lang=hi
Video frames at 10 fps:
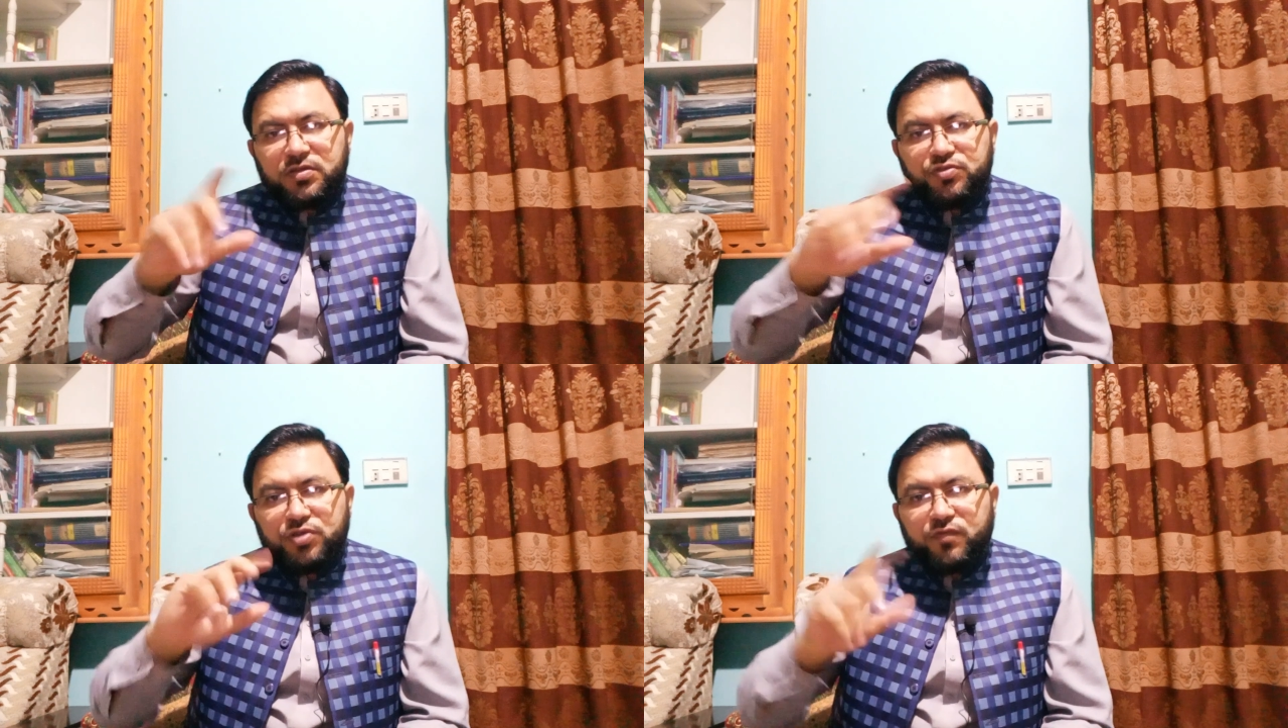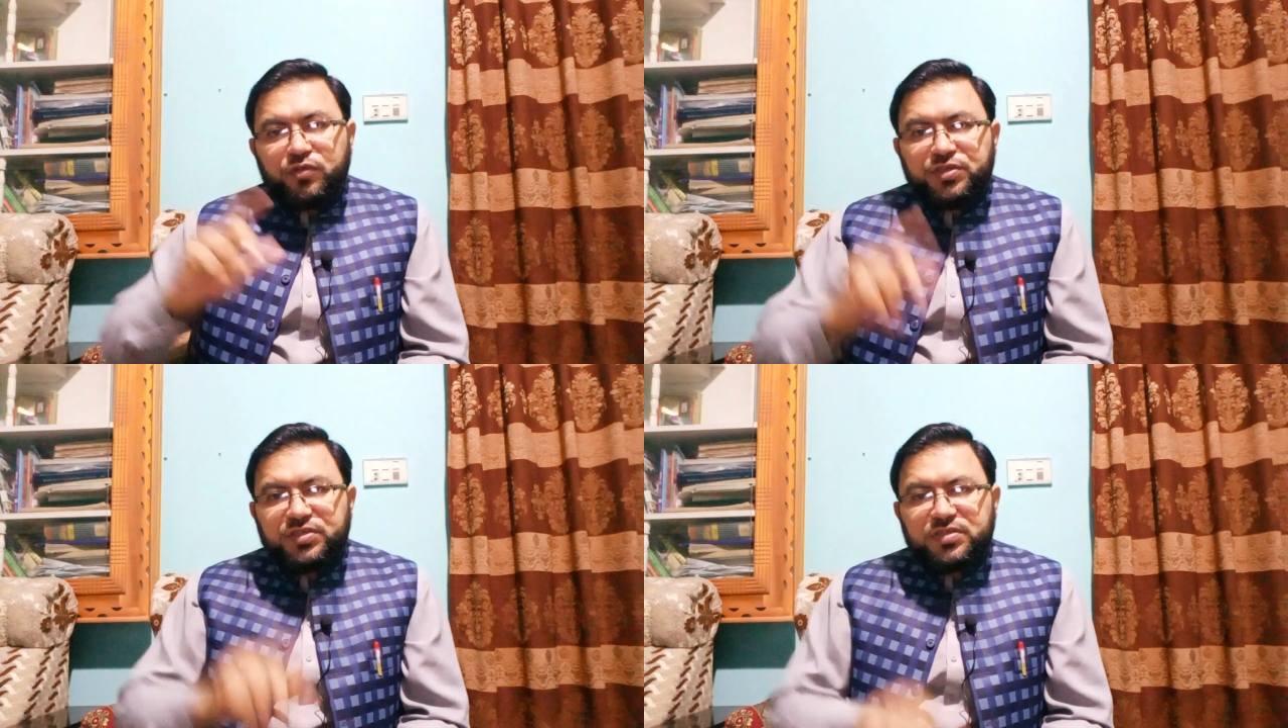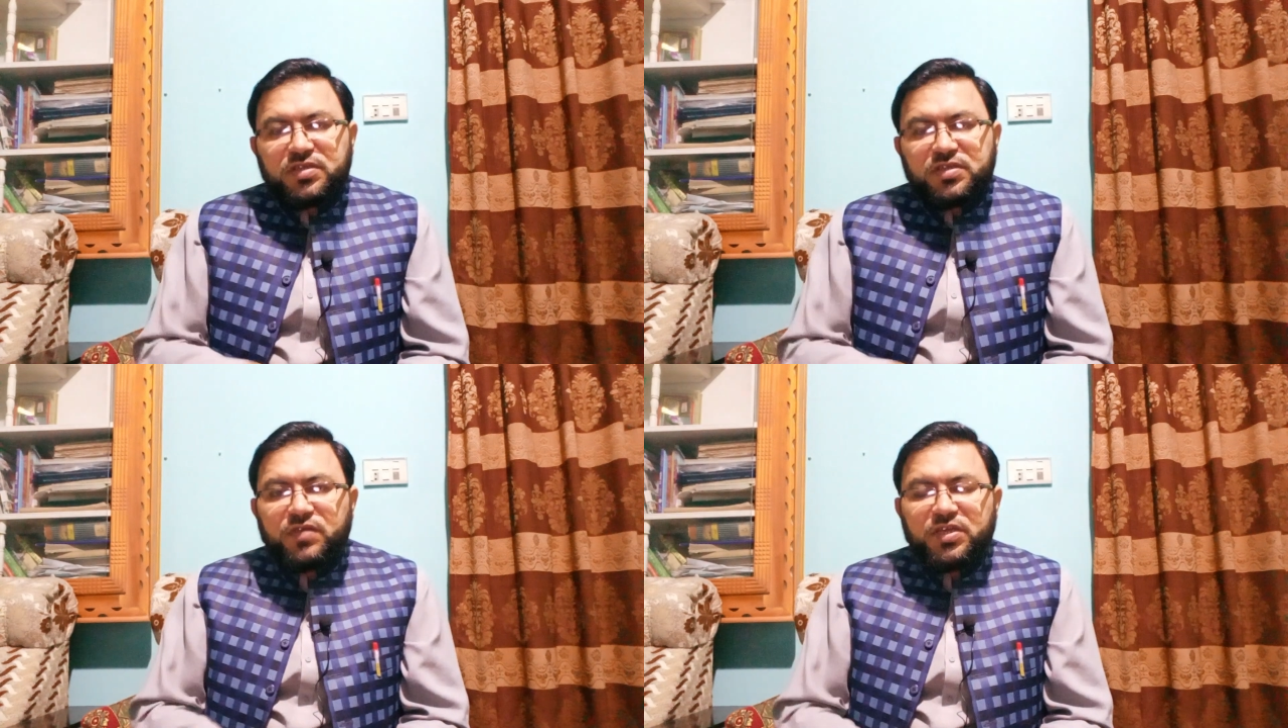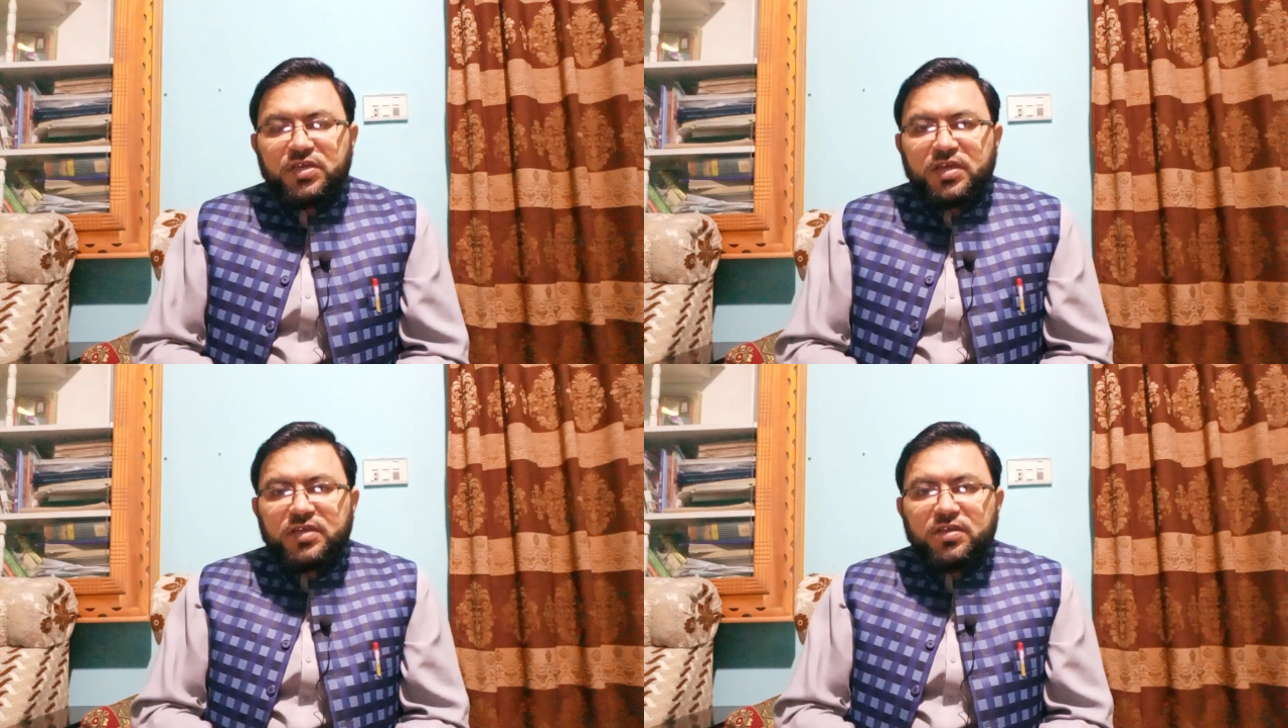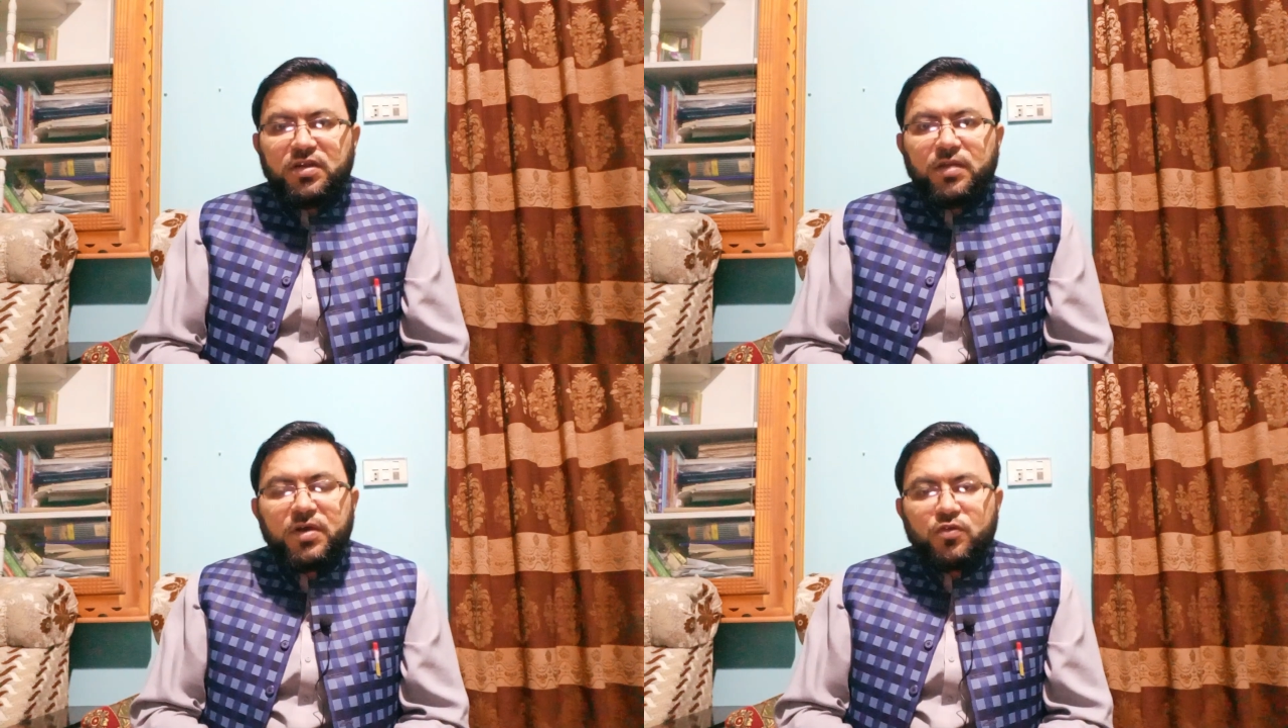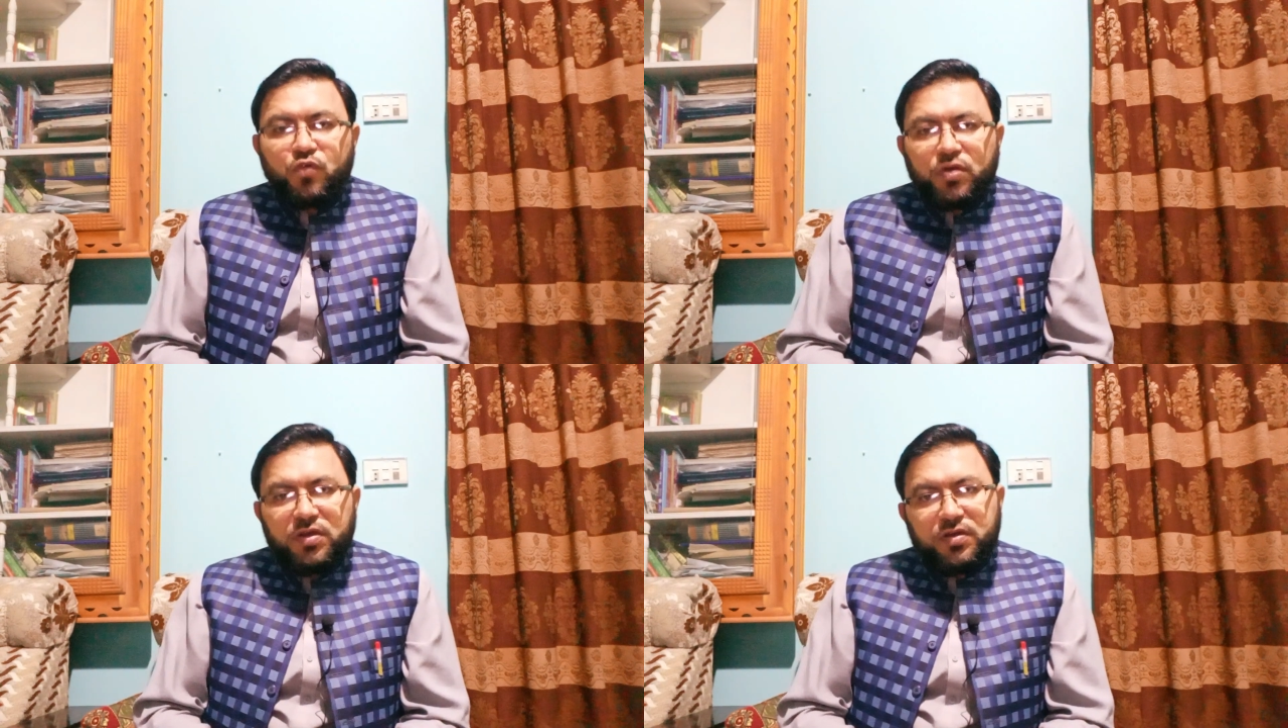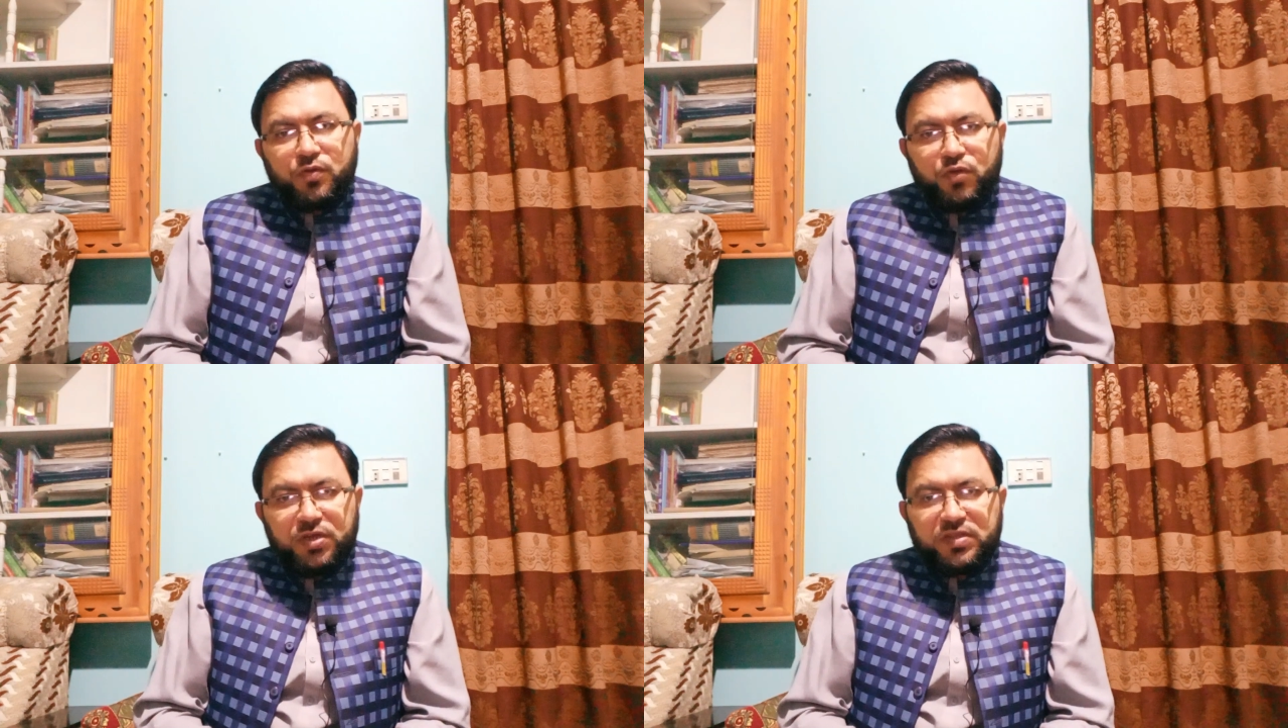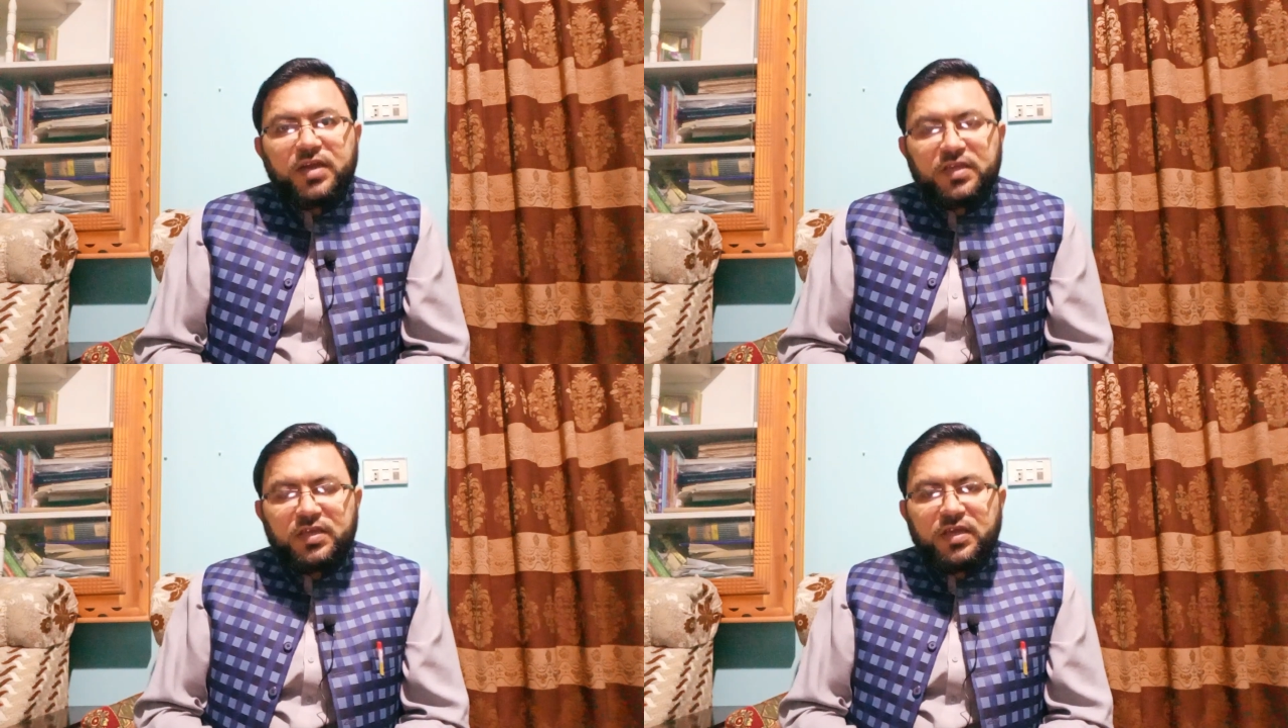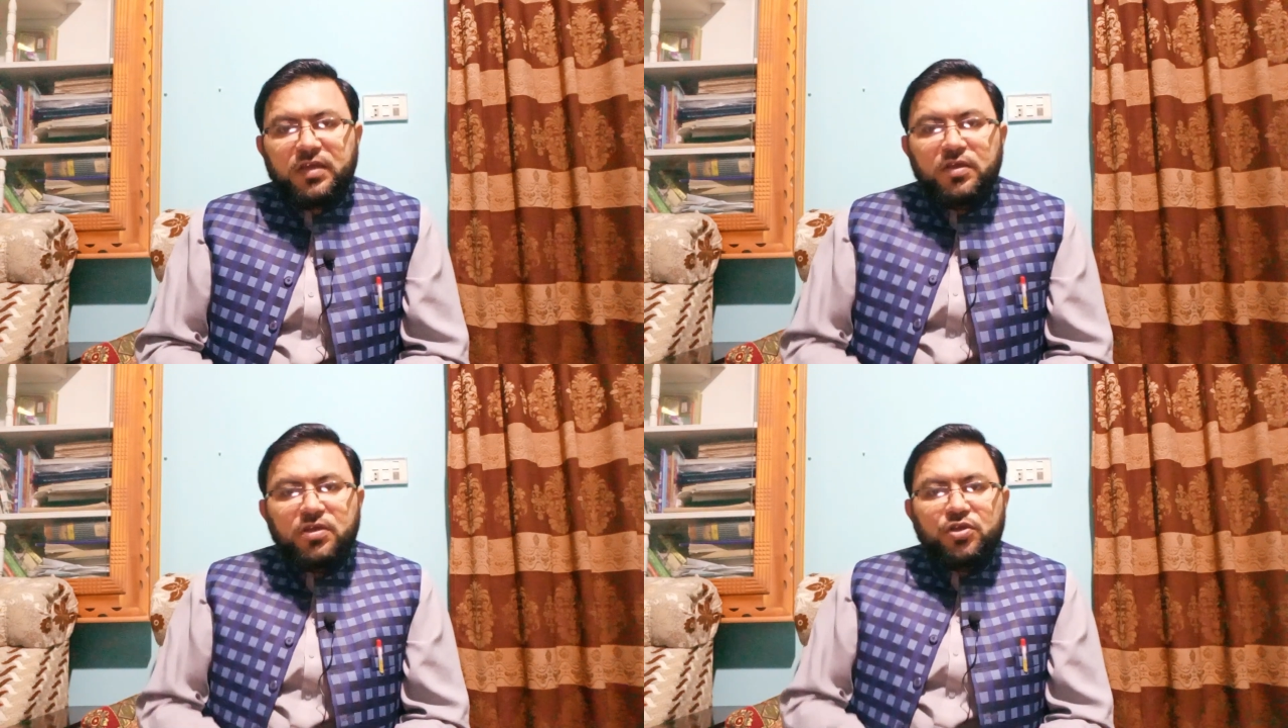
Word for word: जो है वो डिस्टेंस कवर किया है यानी लंबा रूट अख्तियार किया है